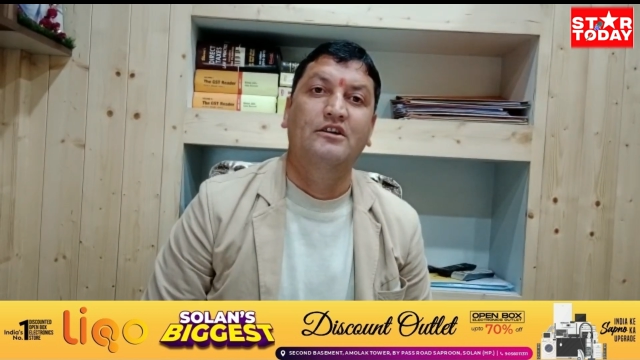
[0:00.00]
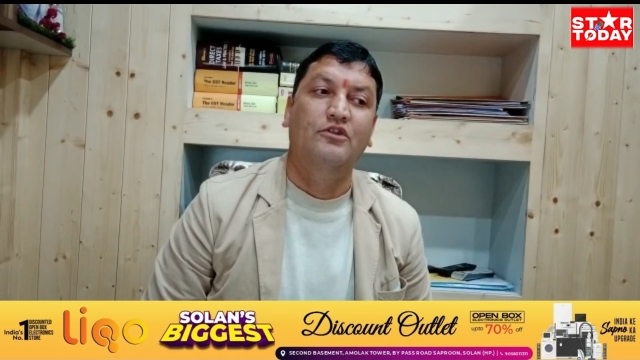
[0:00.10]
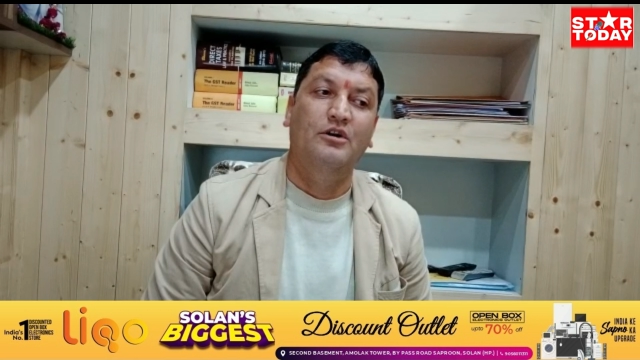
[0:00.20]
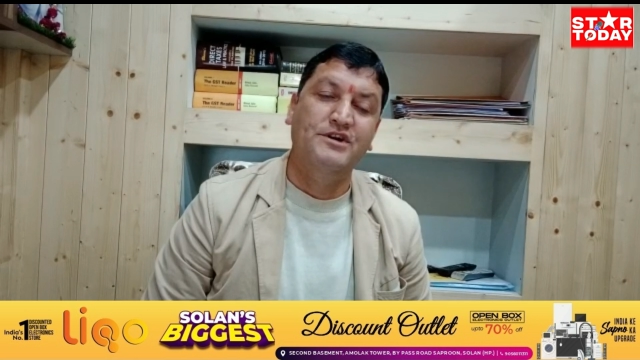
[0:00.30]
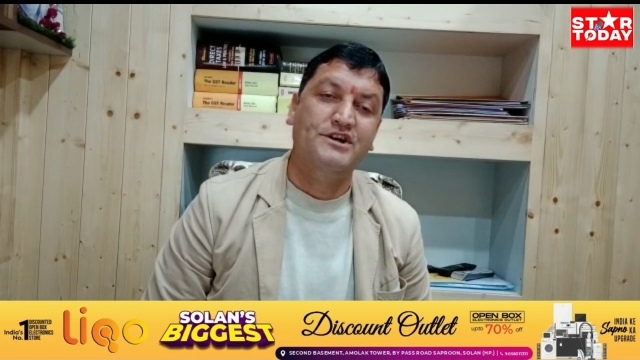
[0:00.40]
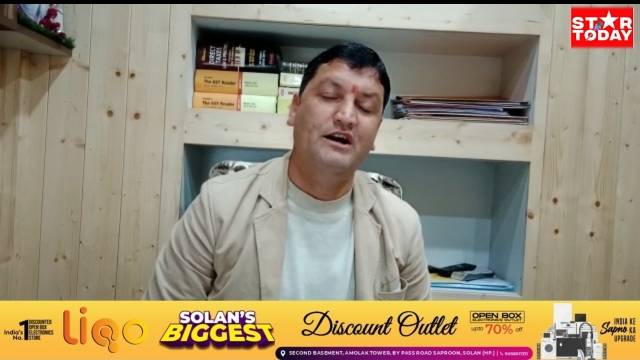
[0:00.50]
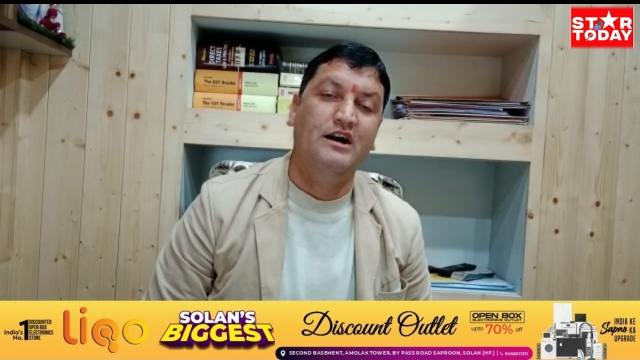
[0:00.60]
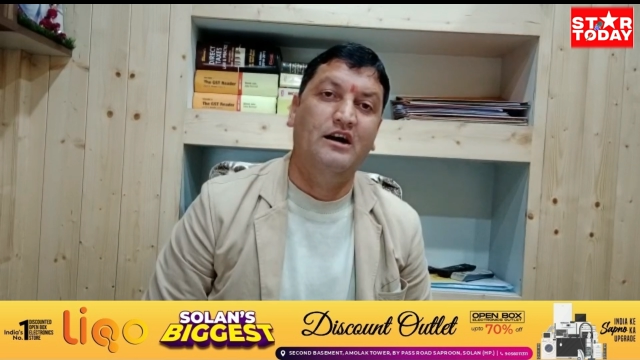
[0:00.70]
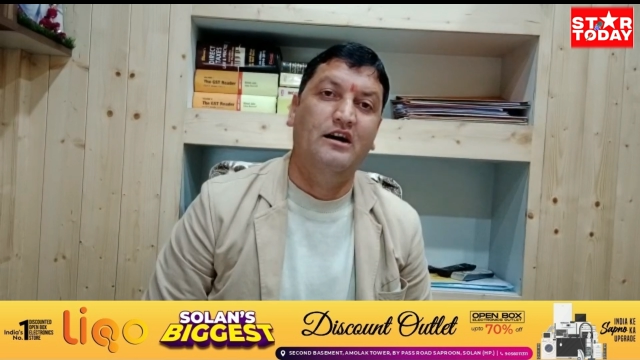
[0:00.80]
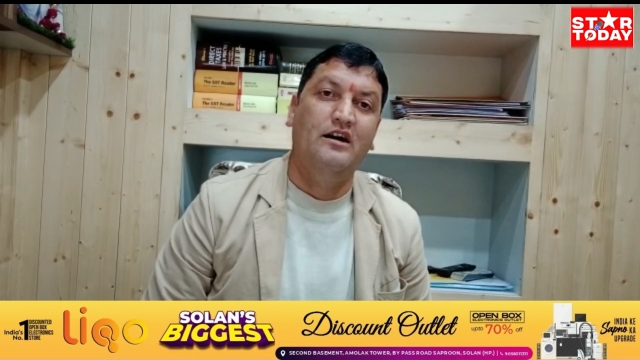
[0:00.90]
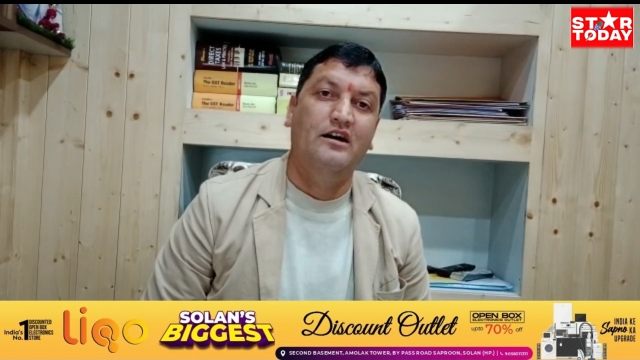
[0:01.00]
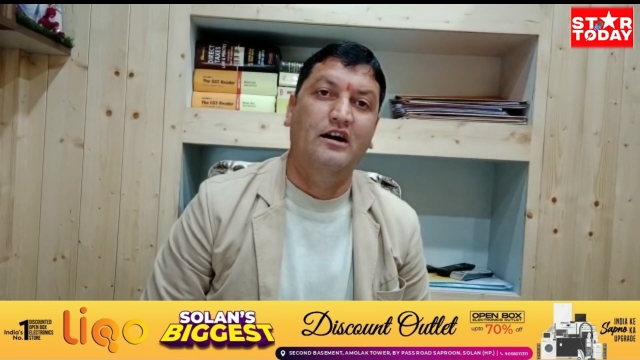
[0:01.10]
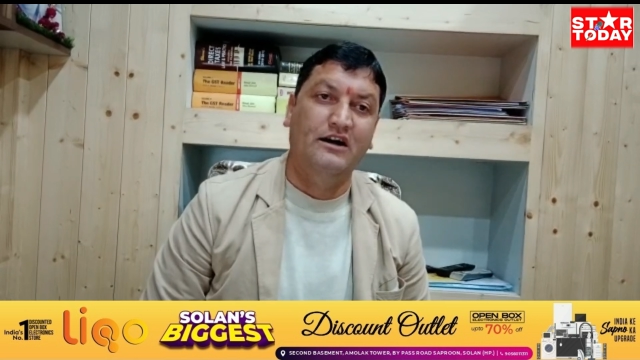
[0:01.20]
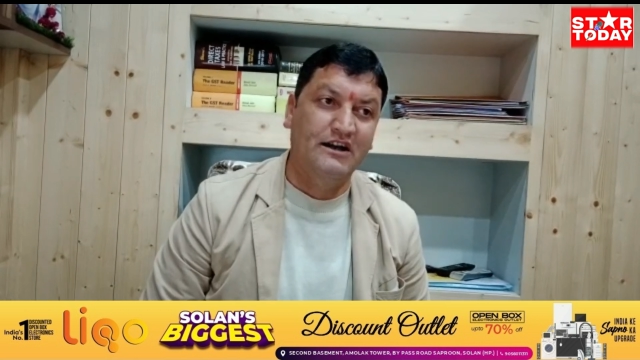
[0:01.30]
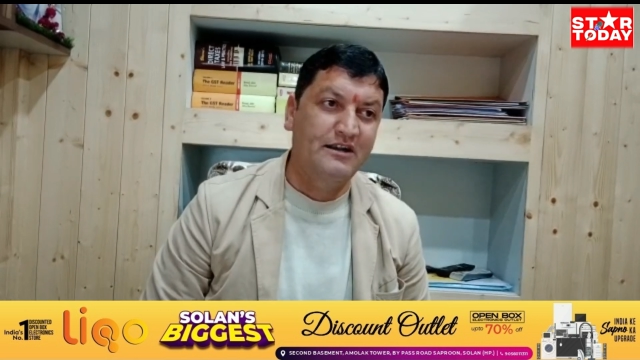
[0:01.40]
वो हमेशा
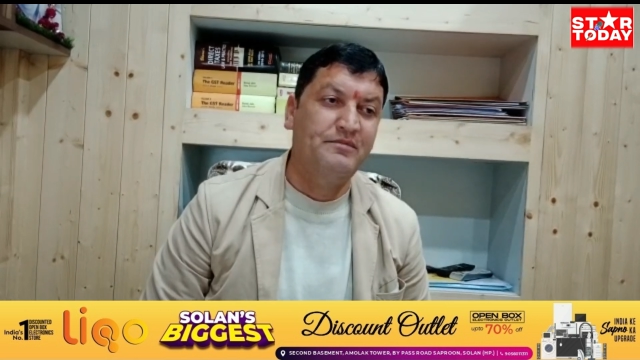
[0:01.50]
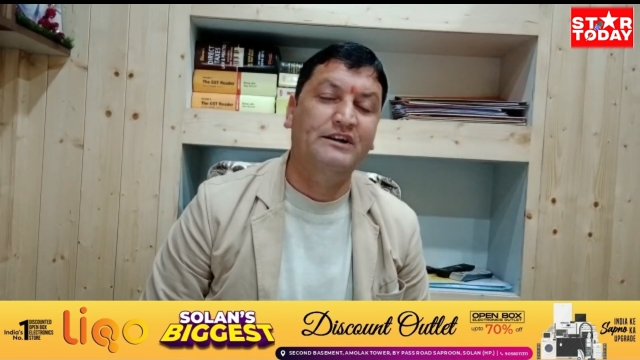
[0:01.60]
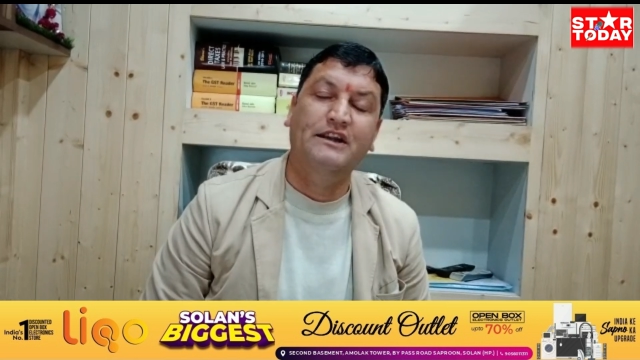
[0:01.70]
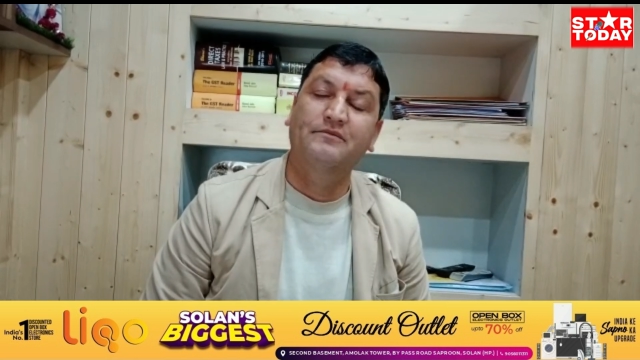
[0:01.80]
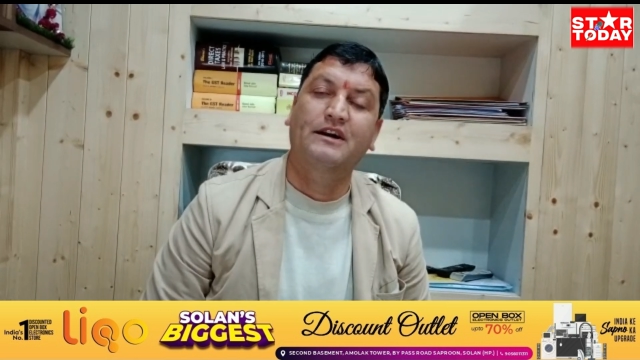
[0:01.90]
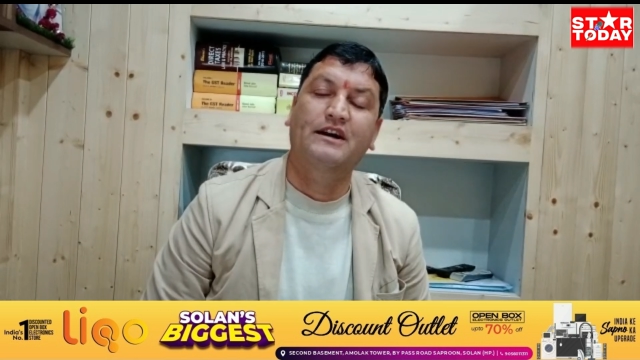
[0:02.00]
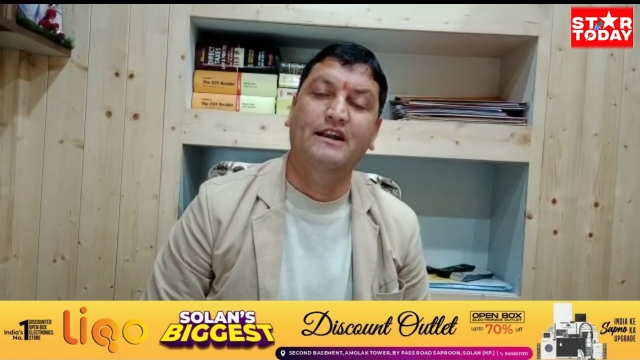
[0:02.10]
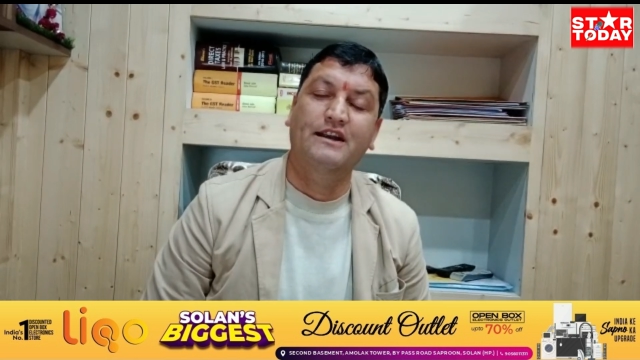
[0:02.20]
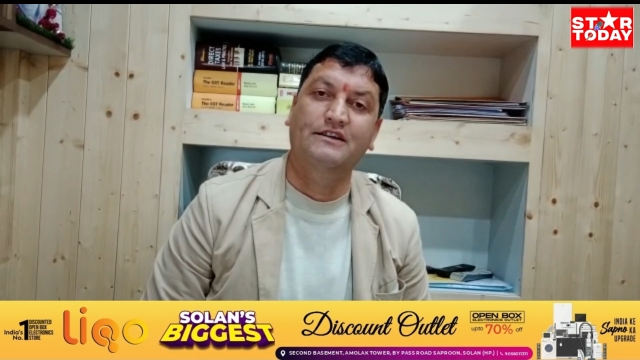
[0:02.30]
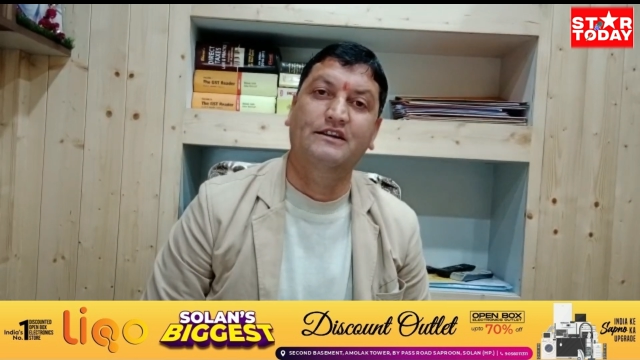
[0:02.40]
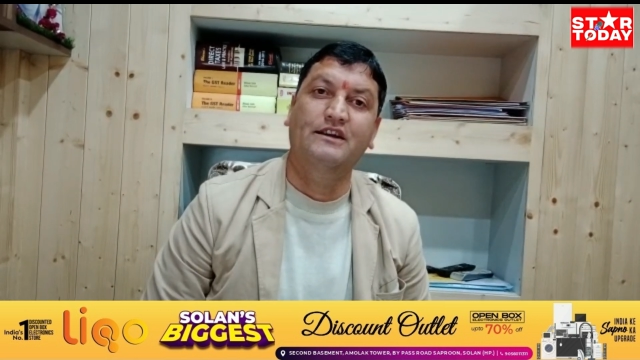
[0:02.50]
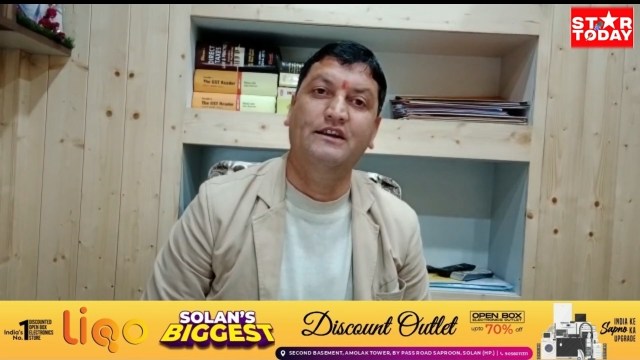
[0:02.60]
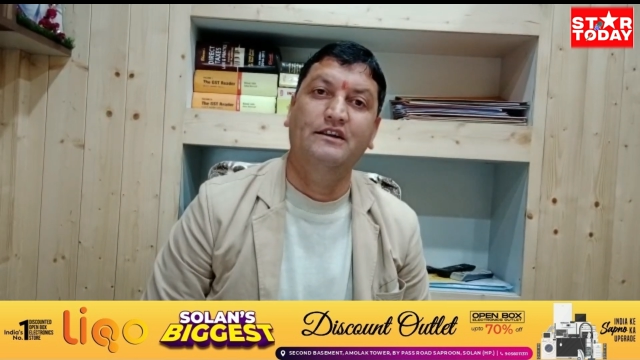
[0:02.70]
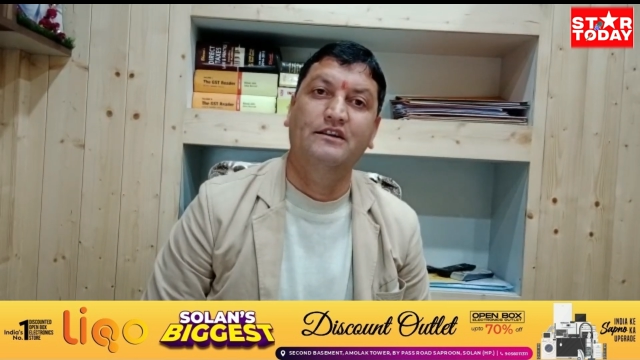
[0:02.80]
अग्रणी पंक्ति में खड़े रहते थे